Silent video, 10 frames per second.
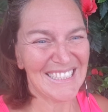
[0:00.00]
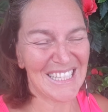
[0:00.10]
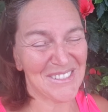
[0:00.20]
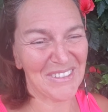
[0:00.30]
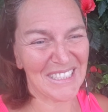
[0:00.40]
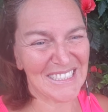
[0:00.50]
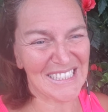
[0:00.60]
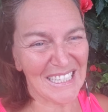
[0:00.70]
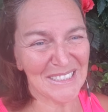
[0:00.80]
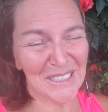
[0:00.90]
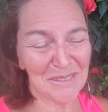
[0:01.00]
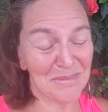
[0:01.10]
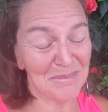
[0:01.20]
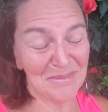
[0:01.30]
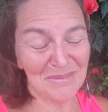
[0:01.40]
dass wir gesagt
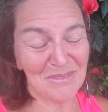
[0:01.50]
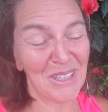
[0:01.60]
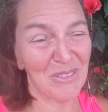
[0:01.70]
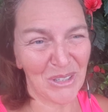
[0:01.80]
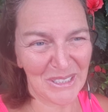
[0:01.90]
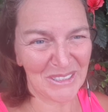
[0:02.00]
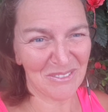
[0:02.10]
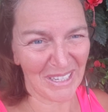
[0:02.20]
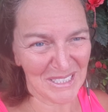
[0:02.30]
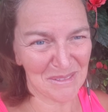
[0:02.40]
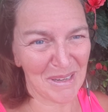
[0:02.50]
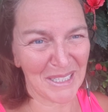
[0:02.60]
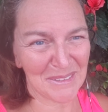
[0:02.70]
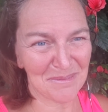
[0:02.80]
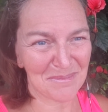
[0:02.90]
haben, wir wollen
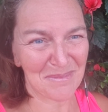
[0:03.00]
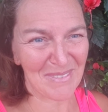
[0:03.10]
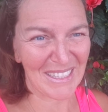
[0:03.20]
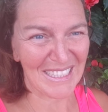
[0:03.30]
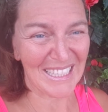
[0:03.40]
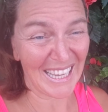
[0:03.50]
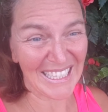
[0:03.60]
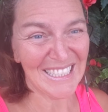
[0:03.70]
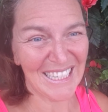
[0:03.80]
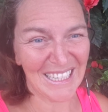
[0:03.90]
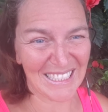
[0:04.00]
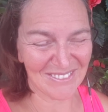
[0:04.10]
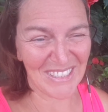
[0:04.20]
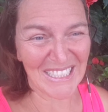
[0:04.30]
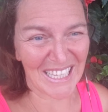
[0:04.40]
weitermachen. Ein Jahr
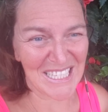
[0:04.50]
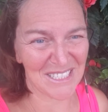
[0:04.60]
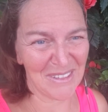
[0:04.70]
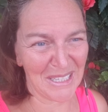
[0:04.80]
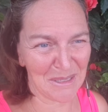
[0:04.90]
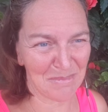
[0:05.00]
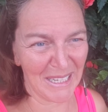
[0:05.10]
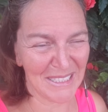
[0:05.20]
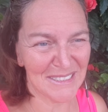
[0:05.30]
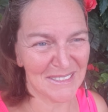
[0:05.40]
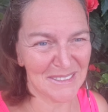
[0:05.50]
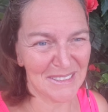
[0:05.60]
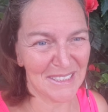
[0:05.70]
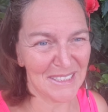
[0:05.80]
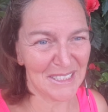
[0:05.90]
Weltreise war geplant,
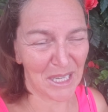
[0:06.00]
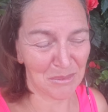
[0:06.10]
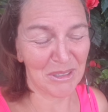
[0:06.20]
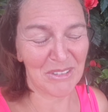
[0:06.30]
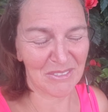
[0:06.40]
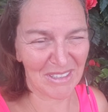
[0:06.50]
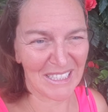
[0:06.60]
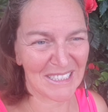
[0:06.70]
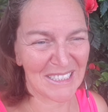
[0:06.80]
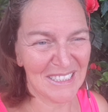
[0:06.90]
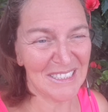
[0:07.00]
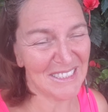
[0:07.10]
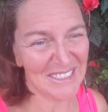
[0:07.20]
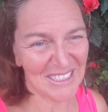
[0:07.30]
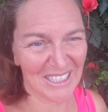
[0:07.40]
aber wir werden
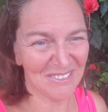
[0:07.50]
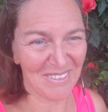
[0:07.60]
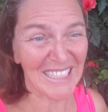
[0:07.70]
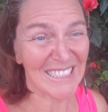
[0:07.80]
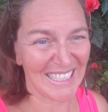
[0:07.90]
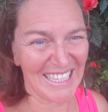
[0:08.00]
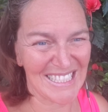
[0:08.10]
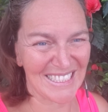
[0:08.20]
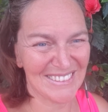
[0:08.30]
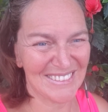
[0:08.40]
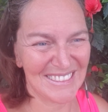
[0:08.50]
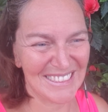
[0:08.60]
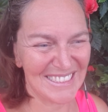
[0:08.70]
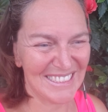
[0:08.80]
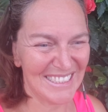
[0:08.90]
ja weiterreisen.
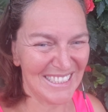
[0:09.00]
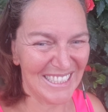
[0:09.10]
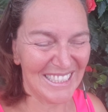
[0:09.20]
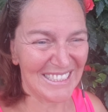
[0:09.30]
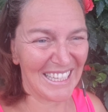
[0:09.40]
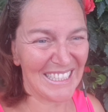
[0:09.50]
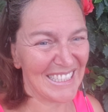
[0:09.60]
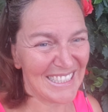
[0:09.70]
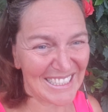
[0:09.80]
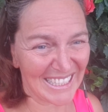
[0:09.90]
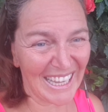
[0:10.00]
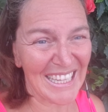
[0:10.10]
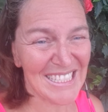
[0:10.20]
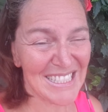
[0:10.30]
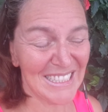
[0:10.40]
Denn
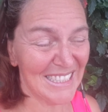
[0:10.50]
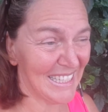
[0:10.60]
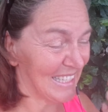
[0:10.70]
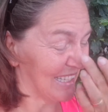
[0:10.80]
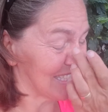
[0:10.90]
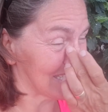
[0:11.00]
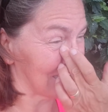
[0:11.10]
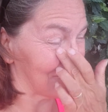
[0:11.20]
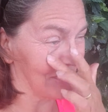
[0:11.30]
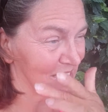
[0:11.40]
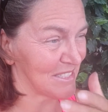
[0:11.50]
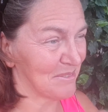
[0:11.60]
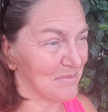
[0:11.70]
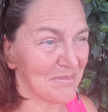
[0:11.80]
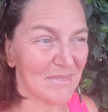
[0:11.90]
Reisen ist etwas,
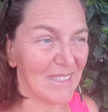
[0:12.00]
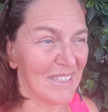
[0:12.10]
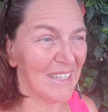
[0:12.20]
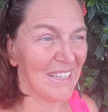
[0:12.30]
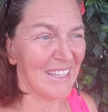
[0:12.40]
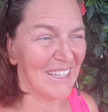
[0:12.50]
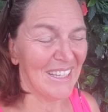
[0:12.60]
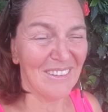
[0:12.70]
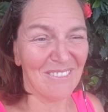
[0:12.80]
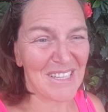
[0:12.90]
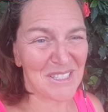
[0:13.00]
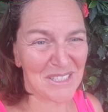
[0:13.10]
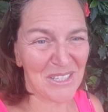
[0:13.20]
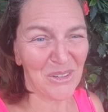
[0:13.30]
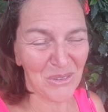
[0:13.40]
was
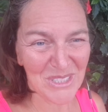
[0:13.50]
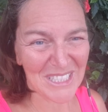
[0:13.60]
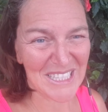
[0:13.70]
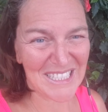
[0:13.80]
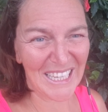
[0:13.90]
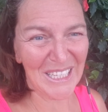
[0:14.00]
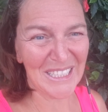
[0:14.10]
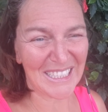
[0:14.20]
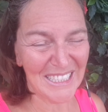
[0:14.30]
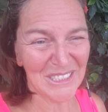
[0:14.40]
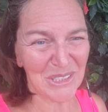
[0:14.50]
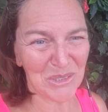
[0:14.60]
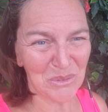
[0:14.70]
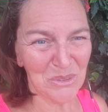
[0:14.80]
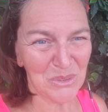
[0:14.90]
unserer Seele
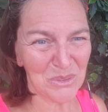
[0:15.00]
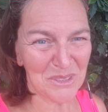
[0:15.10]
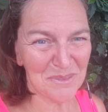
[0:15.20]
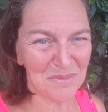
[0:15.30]
richtig gut tut.